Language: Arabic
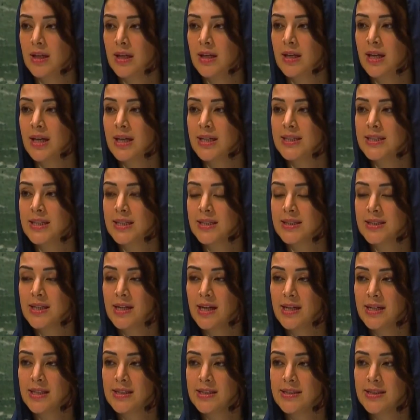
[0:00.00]
لقد
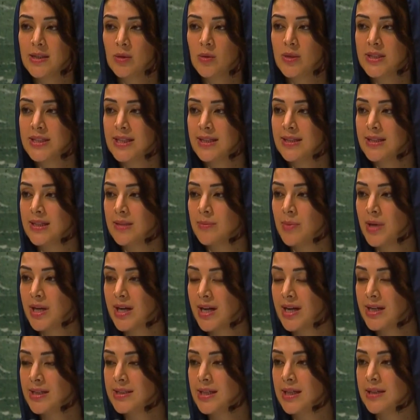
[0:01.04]
اختارت دولة
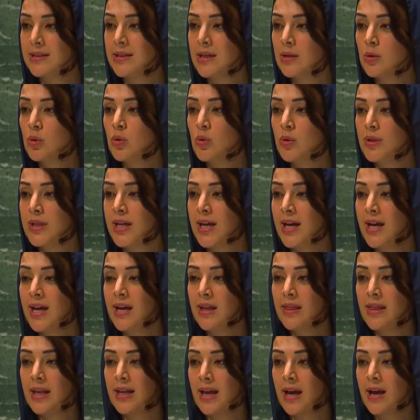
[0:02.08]
الإمارات أن يكون
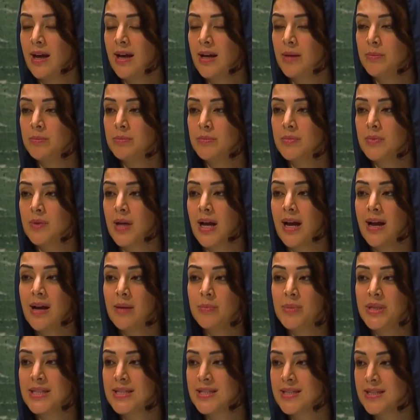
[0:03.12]
هذا العام عام
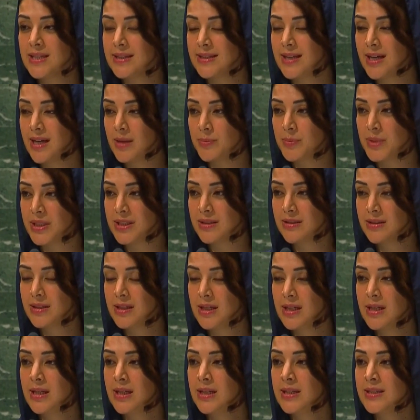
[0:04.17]
الاستدامة
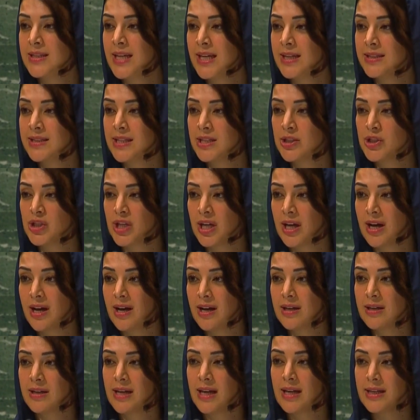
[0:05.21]
تحت
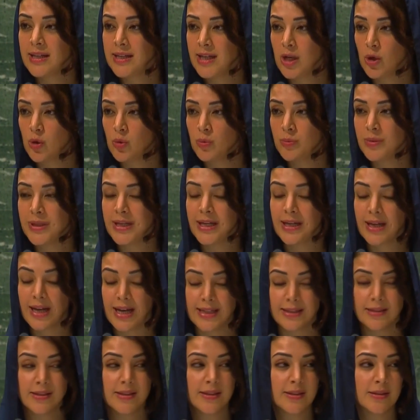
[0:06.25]
شعار اليوم
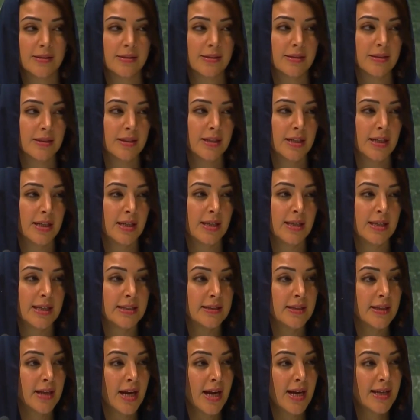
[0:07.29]
للغد
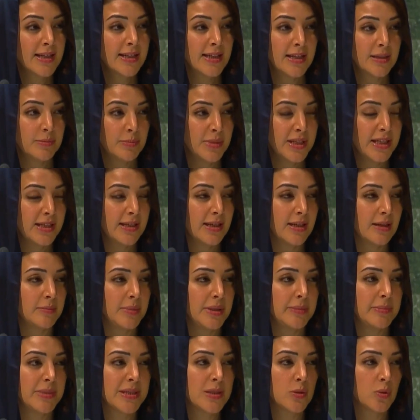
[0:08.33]
إدراكا منا
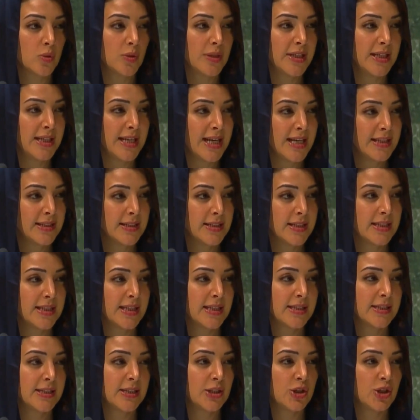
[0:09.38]
بمسؤولياتنا
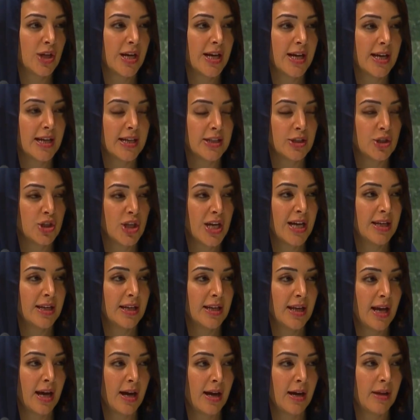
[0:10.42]
تجاه أجيال
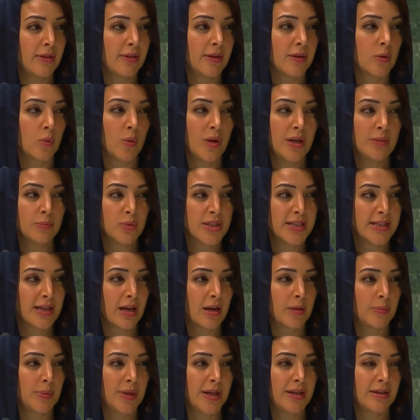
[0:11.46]
الحاضر
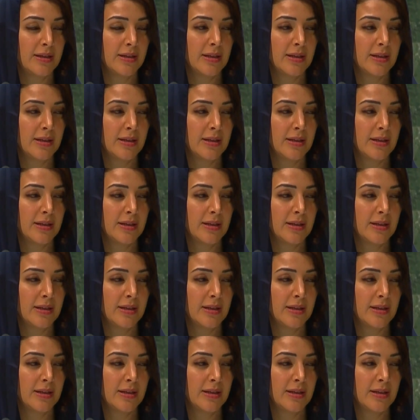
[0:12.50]
والمستقبل